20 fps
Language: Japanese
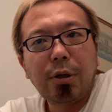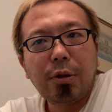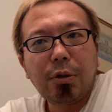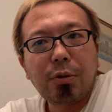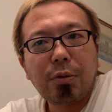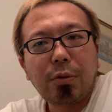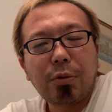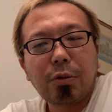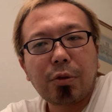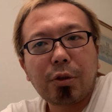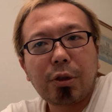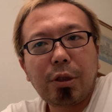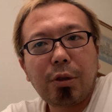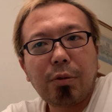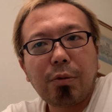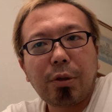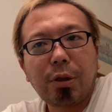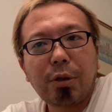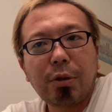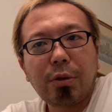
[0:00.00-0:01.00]
うことしてん
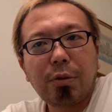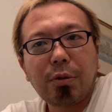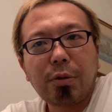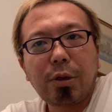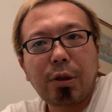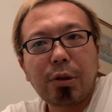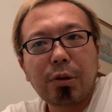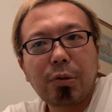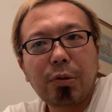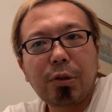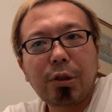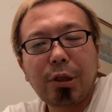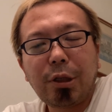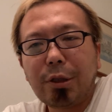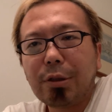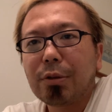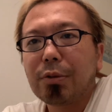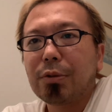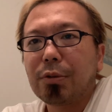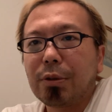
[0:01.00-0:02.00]
のかって言ったらそうじゃない
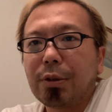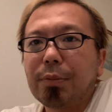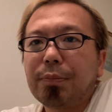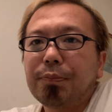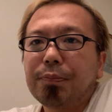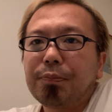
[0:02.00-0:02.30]
んですよね